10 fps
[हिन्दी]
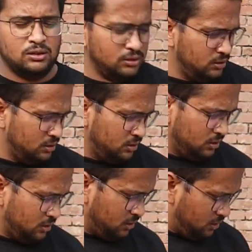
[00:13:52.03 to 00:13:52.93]
प्राइस में देने
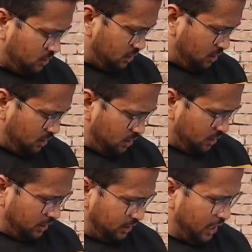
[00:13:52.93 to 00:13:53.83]
वाले हैं
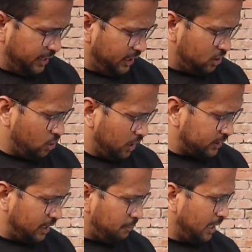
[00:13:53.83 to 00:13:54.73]
गाड़ी की जो
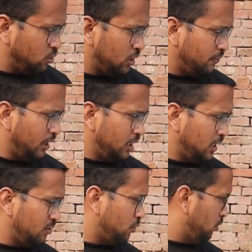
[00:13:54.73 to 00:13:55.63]
आस्किंग प्राइस होने वाली
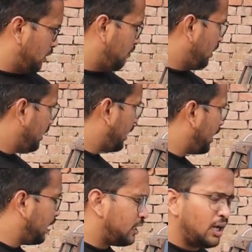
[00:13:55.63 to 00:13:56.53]
है वो होने वाली
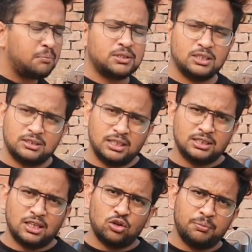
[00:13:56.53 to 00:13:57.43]
है एक लाख
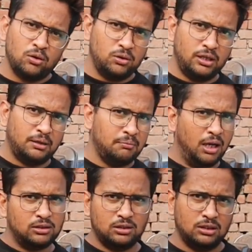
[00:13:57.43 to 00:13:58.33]
पचहत्तर हजार रूपए ओनली
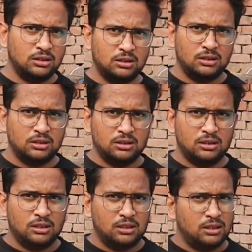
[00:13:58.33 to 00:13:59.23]
मात्र मात्र
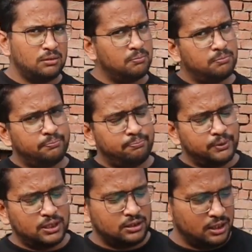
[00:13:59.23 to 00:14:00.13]
एक लाख पचहत्तर
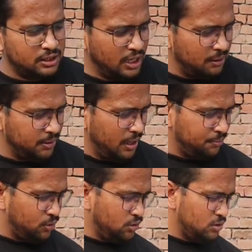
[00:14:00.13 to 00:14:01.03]
हजार में आप लोग देख
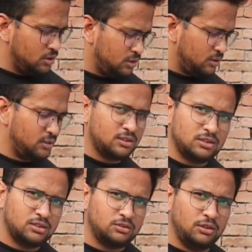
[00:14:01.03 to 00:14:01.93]
सकते हैं भाई
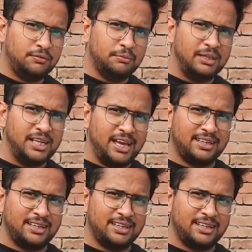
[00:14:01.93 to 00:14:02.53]
मात्र एक